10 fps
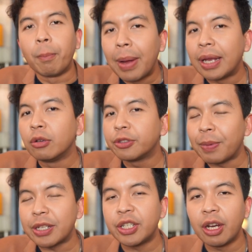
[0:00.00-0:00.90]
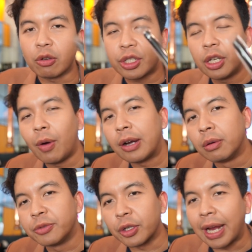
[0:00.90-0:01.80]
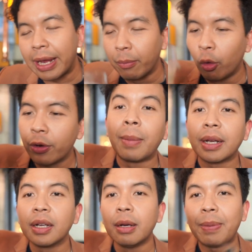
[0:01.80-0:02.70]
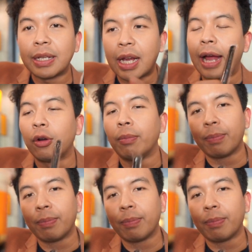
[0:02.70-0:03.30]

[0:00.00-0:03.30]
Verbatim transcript: เมนูสเปเชียลชื่อว่านมสดไข่มุกมันก็คือเปลี่ยนจากชานม